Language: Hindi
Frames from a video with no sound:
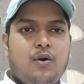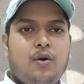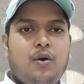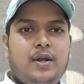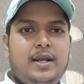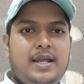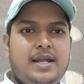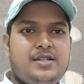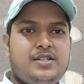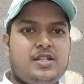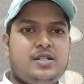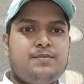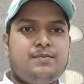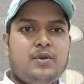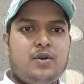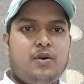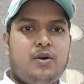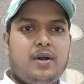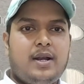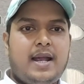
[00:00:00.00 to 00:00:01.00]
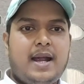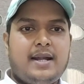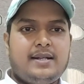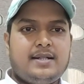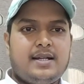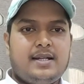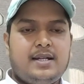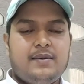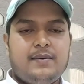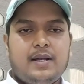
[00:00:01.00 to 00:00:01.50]
और एक चीज़ मैं और ऐड
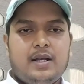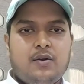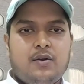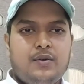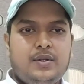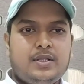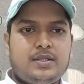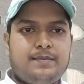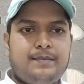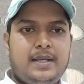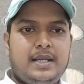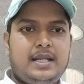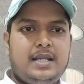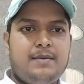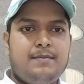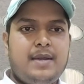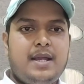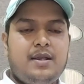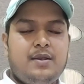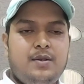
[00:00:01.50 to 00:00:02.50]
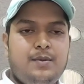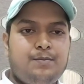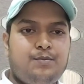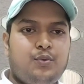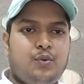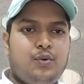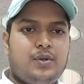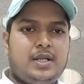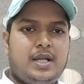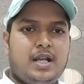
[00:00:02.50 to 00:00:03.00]
करने वाला हूँ इसमें कि मैं
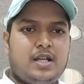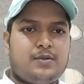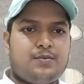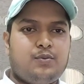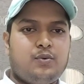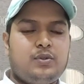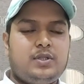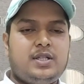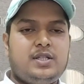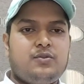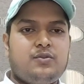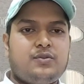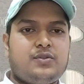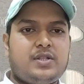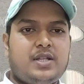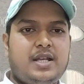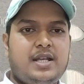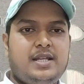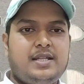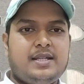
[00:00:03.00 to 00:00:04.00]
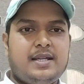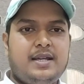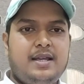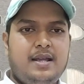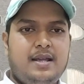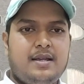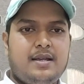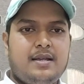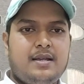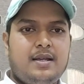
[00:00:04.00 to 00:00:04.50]
इंपोर्ट एक्सपोर्ट की जो सीरीज़ है
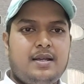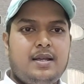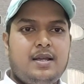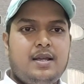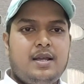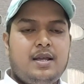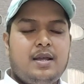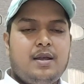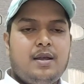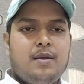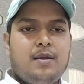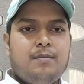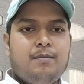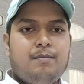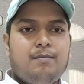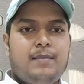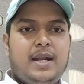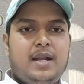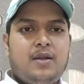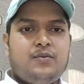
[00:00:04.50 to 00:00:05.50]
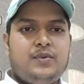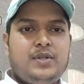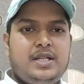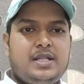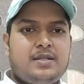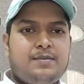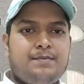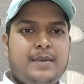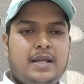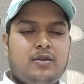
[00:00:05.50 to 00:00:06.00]
मैंने
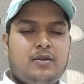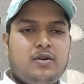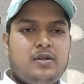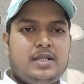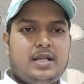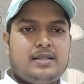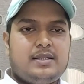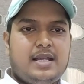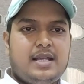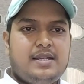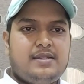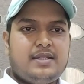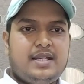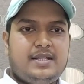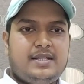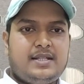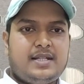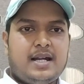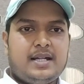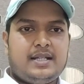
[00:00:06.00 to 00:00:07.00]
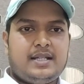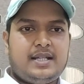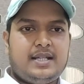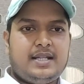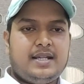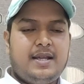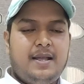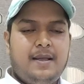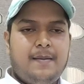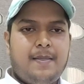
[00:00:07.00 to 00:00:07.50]
19 मई 2023 से स्टार्ट
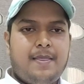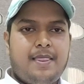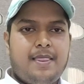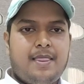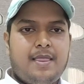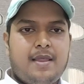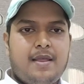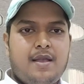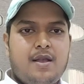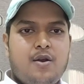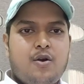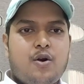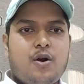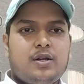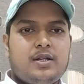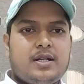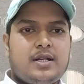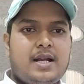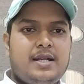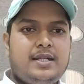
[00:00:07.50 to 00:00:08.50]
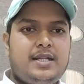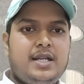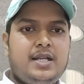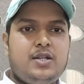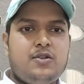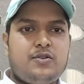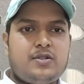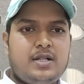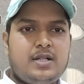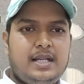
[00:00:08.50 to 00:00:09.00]
किए और
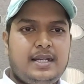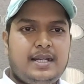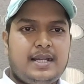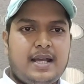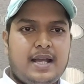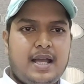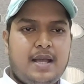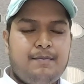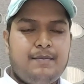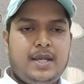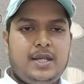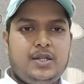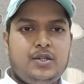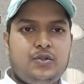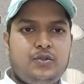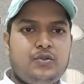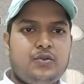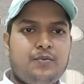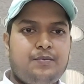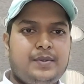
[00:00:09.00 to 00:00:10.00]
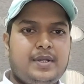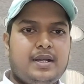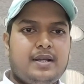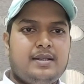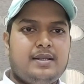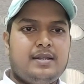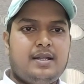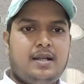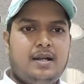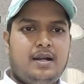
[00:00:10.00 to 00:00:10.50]
कंटिन्यूसली क्या है मैं यूट्यूब के
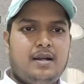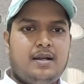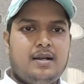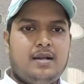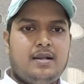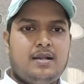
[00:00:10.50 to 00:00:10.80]
अंदर